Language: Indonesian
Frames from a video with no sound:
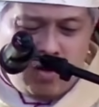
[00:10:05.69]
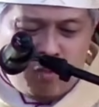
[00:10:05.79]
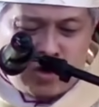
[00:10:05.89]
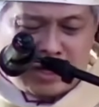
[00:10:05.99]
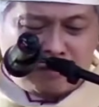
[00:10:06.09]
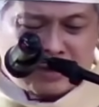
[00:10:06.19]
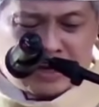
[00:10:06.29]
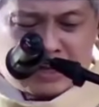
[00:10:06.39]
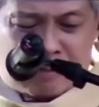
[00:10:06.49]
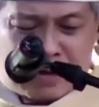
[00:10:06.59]
Mungkin
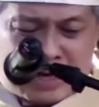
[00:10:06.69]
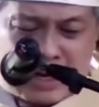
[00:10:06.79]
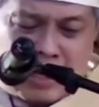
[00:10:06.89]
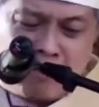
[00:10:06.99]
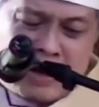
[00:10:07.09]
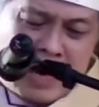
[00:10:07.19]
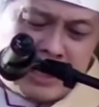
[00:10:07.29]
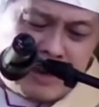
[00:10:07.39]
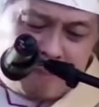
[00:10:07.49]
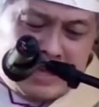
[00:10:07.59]
mereka-mereka yang
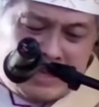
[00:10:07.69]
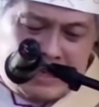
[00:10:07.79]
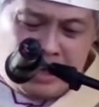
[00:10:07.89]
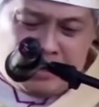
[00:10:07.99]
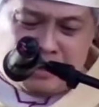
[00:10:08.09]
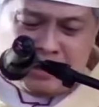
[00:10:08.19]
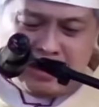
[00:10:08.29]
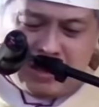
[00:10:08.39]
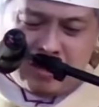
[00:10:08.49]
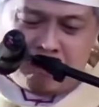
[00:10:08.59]
berada di pinggiran,
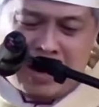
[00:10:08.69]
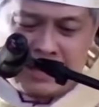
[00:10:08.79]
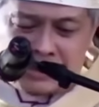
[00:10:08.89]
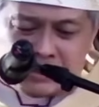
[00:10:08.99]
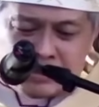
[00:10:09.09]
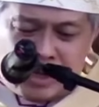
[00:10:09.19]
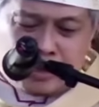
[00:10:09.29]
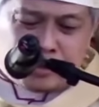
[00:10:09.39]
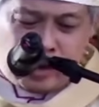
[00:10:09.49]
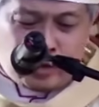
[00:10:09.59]
baik secara
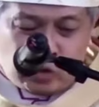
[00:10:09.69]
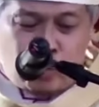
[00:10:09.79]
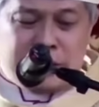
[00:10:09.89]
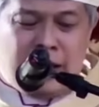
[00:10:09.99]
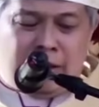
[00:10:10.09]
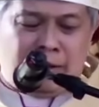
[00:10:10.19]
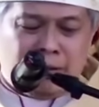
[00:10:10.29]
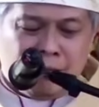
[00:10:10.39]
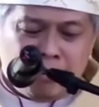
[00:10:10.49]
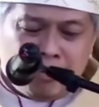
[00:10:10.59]
teritorial
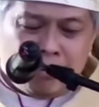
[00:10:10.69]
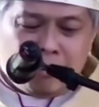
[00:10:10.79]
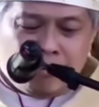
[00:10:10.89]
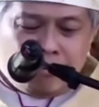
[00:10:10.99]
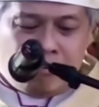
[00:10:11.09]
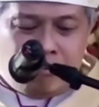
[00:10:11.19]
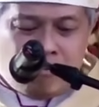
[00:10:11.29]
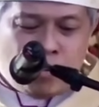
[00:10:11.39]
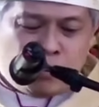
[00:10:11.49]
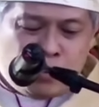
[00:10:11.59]

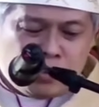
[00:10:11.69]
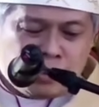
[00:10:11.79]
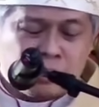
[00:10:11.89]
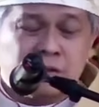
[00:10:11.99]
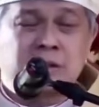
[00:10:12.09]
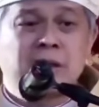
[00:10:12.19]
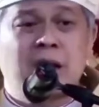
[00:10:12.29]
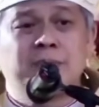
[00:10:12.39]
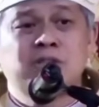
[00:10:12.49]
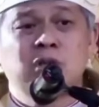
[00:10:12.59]
maupun
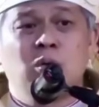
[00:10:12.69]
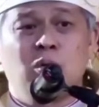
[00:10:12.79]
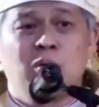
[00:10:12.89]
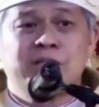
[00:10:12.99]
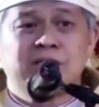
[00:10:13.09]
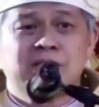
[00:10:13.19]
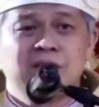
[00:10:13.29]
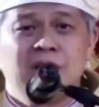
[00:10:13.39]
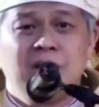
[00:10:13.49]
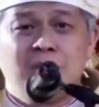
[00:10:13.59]
secara psikologis.
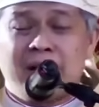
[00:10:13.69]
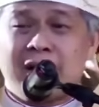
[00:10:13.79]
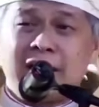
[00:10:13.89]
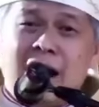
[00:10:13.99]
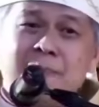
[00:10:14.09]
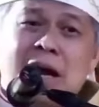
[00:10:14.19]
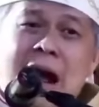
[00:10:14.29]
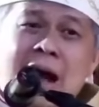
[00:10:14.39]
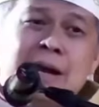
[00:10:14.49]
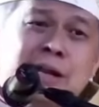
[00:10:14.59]
Mereka yang
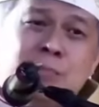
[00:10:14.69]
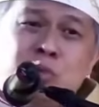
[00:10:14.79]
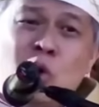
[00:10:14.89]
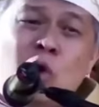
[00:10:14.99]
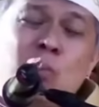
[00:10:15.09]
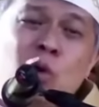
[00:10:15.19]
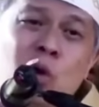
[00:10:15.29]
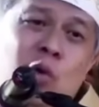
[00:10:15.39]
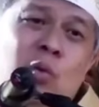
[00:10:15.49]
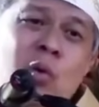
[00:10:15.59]
berada di
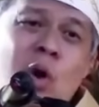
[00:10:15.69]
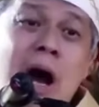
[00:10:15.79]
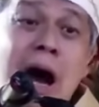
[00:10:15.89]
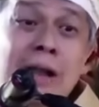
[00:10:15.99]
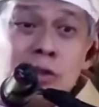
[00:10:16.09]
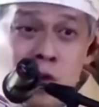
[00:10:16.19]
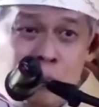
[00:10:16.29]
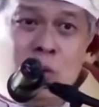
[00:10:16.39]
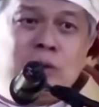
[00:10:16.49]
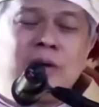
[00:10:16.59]
pulau-pulau
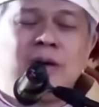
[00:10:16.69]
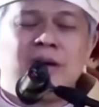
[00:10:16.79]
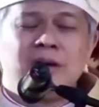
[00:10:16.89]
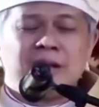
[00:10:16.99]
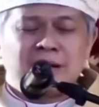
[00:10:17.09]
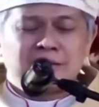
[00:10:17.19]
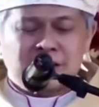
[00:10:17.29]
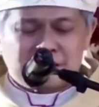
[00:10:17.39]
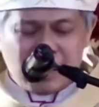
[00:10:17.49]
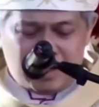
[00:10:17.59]
ataupun yang
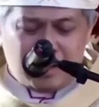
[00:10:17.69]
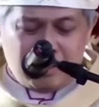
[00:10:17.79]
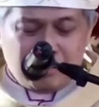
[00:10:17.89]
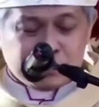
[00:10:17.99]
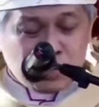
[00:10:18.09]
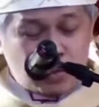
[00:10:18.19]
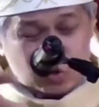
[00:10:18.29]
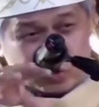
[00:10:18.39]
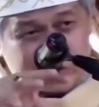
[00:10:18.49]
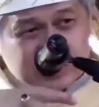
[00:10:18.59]
secara
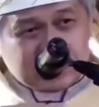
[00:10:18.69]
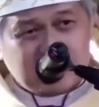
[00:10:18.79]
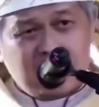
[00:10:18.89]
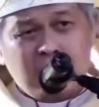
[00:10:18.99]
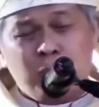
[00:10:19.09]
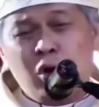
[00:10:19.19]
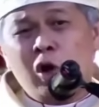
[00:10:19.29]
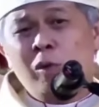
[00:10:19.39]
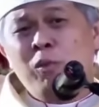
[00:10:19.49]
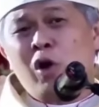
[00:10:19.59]
psikologis.
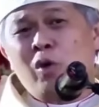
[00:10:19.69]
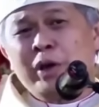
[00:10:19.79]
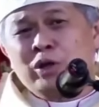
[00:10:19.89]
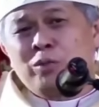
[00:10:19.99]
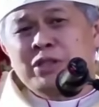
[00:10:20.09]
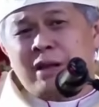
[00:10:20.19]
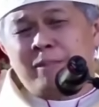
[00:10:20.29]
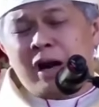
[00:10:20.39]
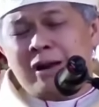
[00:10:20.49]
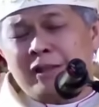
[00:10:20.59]
Pulau-pulau itu bisa
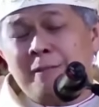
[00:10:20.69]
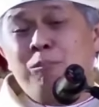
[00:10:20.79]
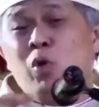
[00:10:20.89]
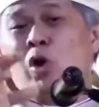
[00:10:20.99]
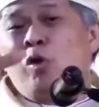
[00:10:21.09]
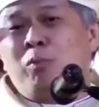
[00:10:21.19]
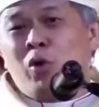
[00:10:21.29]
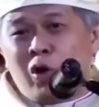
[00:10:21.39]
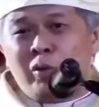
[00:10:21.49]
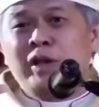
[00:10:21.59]
berarti
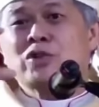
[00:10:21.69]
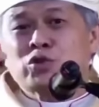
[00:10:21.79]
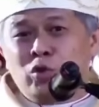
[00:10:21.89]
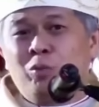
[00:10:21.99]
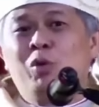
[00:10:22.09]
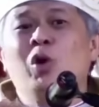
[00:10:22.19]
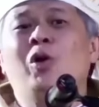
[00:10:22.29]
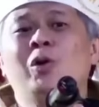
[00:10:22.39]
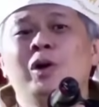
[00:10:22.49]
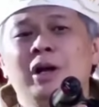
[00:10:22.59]
pulau-pulau yang sungguh
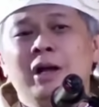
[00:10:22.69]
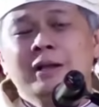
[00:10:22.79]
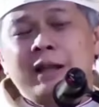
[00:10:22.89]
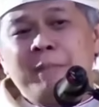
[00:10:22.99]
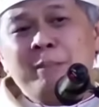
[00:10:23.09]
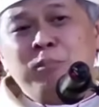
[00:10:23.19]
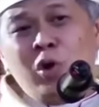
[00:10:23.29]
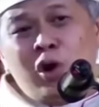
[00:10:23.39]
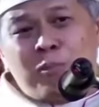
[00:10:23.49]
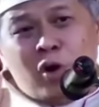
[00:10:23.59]
pulau, tapi
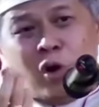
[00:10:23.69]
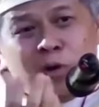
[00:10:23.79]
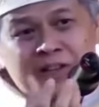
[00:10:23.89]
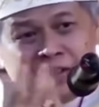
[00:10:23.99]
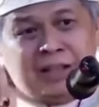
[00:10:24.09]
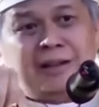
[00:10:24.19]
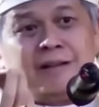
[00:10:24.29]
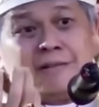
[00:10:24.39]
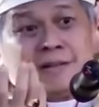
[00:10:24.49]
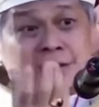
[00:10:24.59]
pulau-pulau kecil.
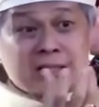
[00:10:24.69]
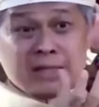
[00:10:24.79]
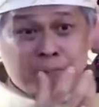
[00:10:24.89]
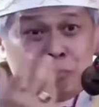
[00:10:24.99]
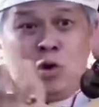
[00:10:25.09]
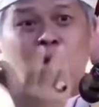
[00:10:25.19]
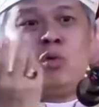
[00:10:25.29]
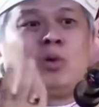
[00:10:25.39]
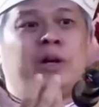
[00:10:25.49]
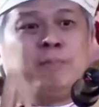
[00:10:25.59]

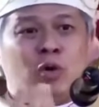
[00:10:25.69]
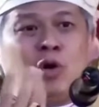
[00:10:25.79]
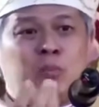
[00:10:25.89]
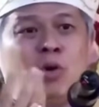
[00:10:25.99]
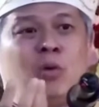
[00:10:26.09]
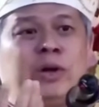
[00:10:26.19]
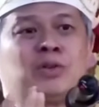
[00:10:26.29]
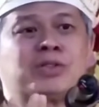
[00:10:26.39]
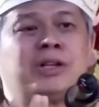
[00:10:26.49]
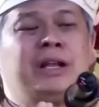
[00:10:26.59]
Pulau di pulau-pulau
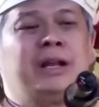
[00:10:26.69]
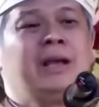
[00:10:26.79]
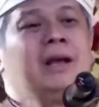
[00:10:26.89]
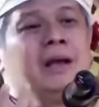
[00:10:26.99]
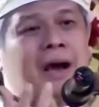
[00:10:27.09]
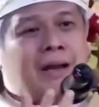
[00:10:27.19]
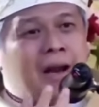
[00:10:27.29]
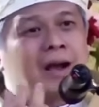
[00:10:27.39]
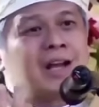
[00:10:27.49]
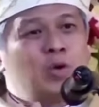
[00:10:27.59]
itu sendiri
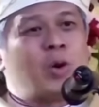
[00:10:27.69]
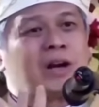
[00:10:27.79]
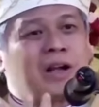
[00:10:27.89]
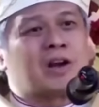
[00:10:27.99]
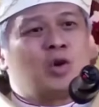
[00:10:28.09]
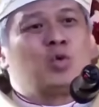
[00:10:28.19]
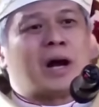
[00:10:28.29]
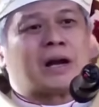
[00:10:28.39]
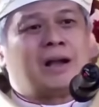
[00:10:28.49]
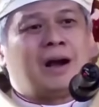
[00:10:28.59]
adalah
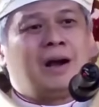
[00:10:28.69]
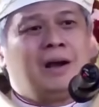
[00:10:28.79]
keluarga-keluarga.